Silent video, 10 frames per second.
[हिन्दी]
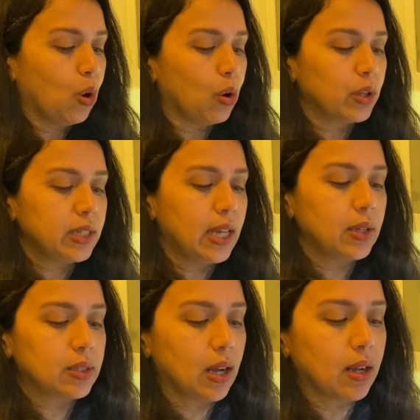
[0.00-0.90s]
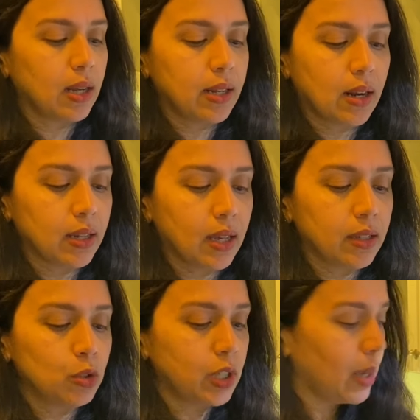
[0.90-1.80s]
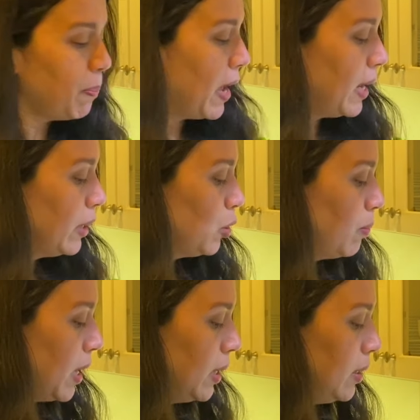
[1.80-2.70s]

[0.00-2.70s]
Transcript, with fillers: और ये इसका कलर आ गया है तो ये पहले तो मैं